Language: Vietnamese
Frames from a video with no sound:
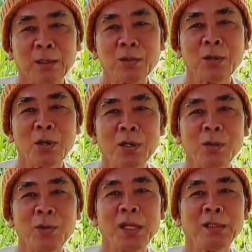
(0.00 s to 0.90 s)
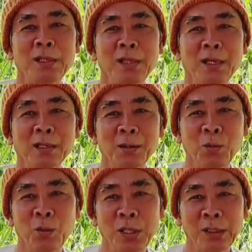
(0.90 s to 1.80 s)
rồi tôi nói rồi quý vị tính nha
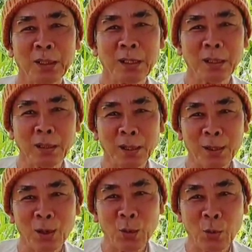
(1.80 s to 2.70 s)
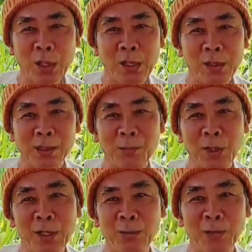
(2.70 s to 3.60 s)
quý vị tính thử coi quý vị được
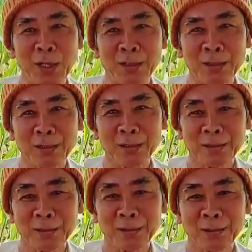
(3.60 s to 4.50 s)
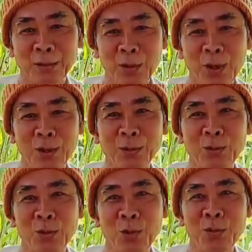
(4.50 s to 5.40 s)
làm người không nha tôi nói
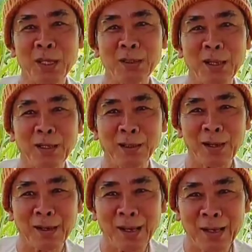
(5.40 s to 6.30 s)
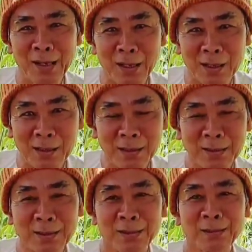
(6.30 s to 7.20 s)
rồi tôi cho quý vị tính từ cái à,
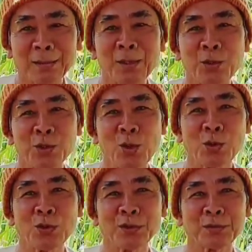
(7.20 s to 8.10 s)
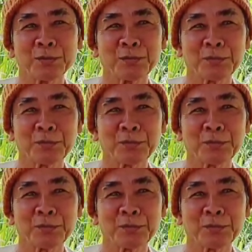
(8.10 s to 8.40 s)
từ con số luôn